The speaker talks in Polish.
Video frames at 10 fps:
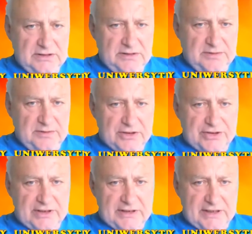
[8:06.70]

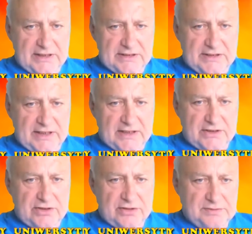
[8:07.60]
Można teraz
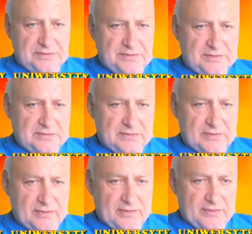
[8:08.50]
grać
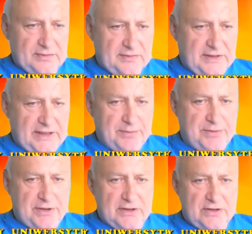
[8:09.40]

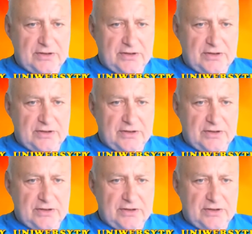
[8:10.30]
D5.